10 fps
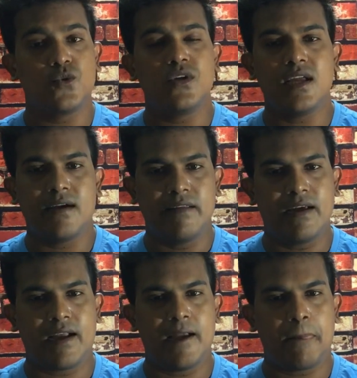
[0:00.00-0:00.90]
சூர்யா
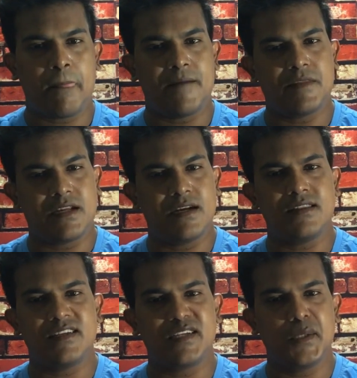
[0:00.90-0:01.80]
விலக அந்த
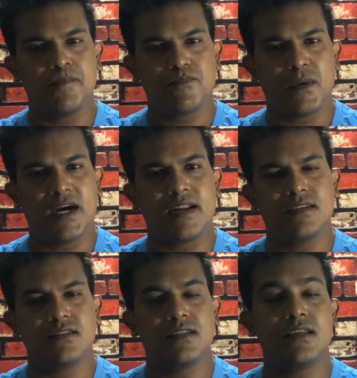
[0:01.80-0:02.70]
இடத்துக்கு பா
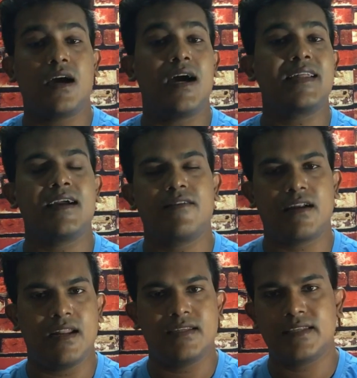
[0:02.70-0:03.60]
ரஞ்சித் ஆர்யா
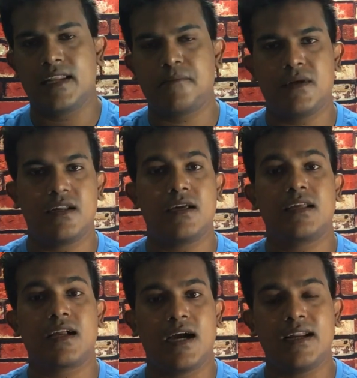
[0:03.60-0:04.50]
அவர்களை செலக்ட்
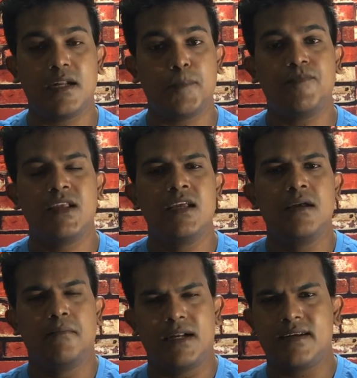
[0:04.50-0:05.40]
பண்ணார் காரணம்
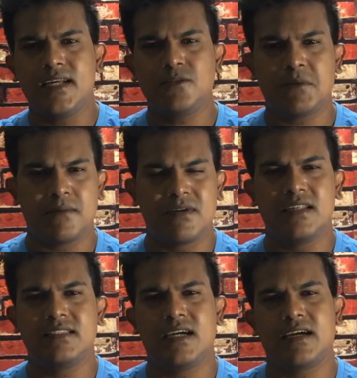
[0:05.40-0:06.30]
மெட்ராஸ் படம்
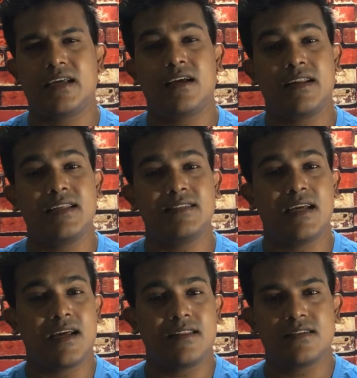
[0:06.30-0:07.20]
ரிலீஸ் ஆக ரிலீஸ்
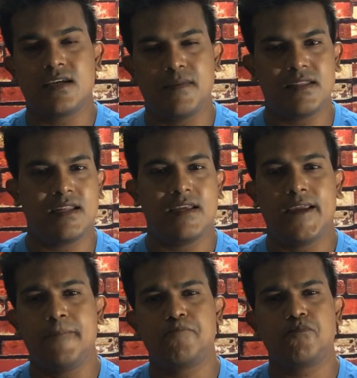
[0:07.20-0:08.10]
ஆன அந்த
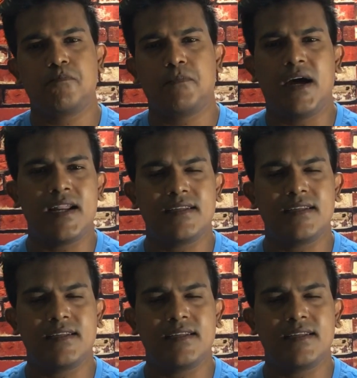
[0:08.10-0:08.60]
சமயத்திலேயே பா